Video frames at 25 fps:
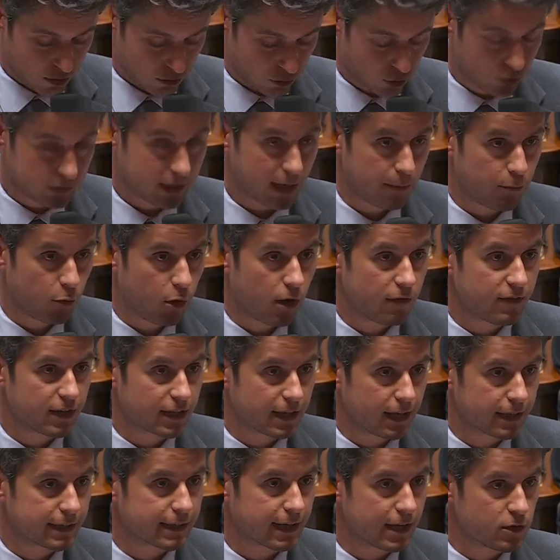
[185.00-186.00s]
notamment avec
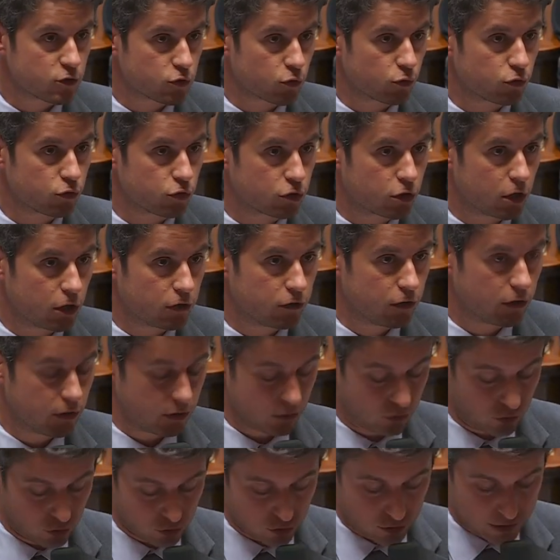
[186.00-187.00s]
la création du
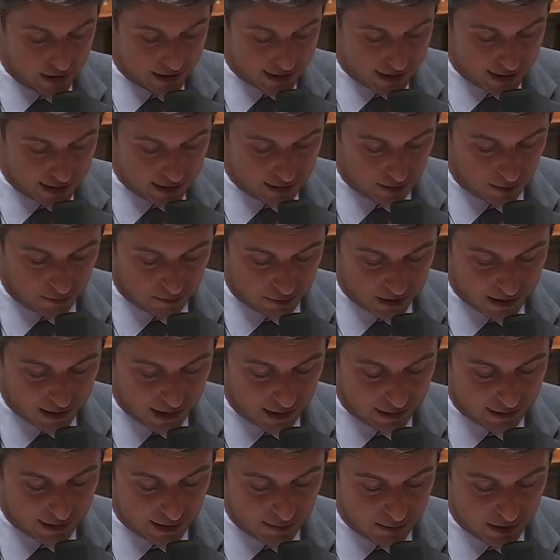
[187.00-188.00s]
Code de justice
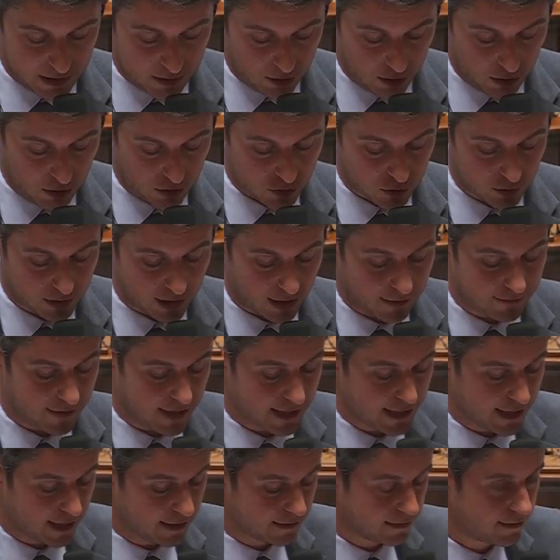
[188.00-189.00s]
pénale des mineurs. Ce
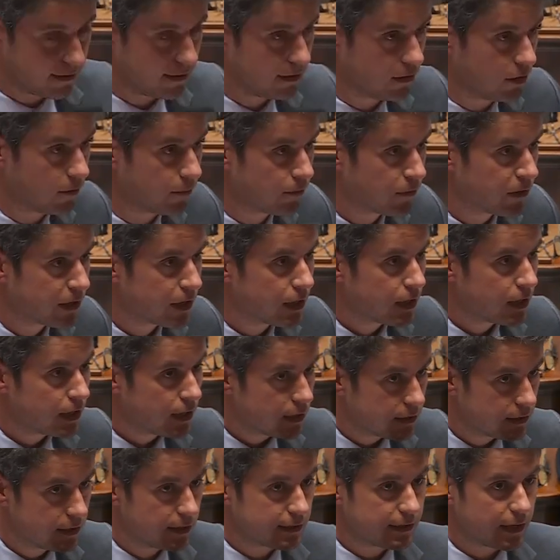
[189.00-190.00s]
travail a été
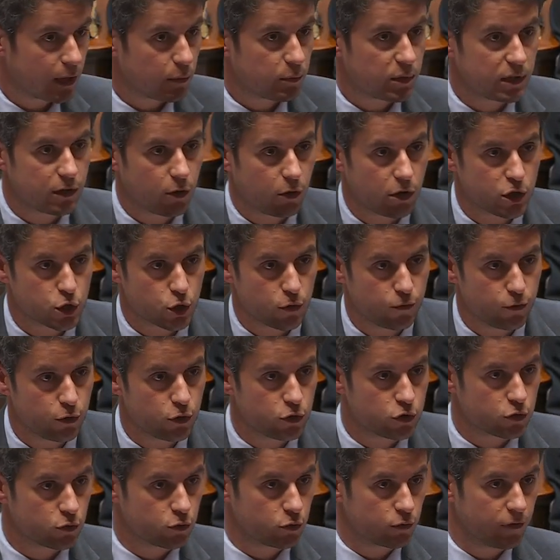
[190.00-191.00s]
déterminant et je veux
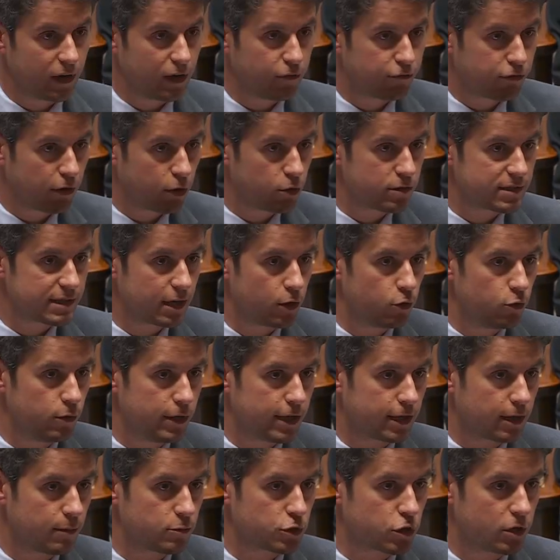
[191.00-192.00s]
une nouvelle fois le
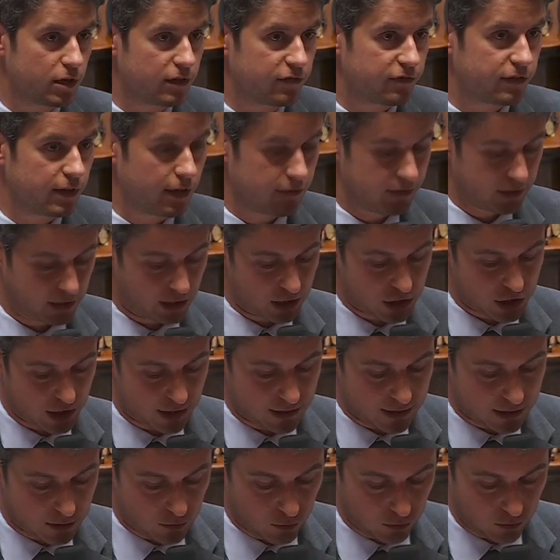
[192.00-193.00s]
saluer comme je l'ai fait à
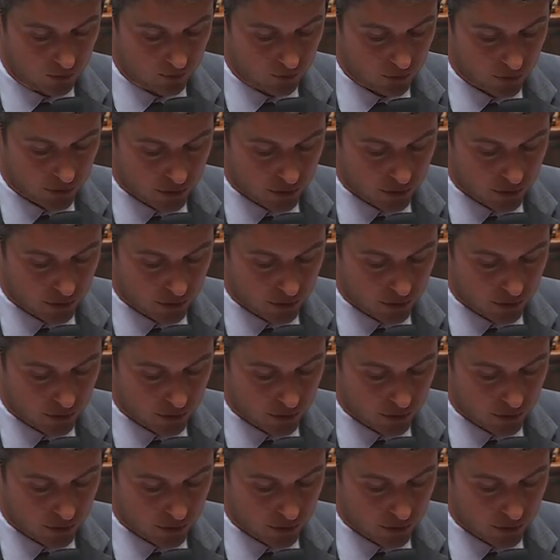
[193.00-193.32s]
Viry-Châtillon.